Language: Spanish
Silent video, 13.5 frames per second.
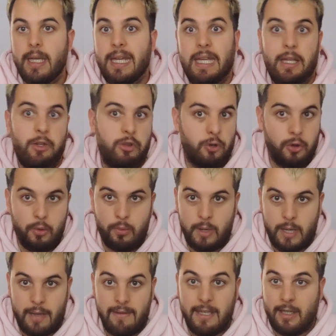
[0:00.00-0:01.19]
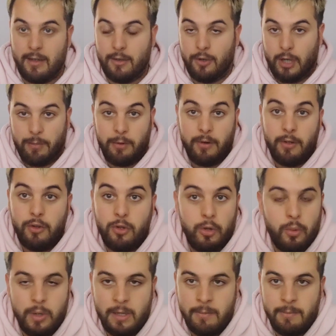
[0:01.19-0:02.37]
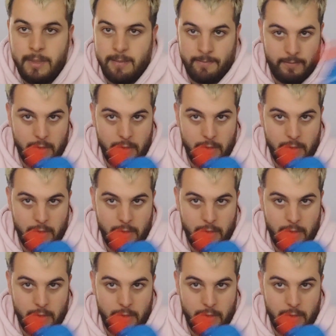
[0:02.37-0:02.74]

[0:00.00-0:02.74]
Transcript: y todos, a ver, lo que he probado, todos huelen bien,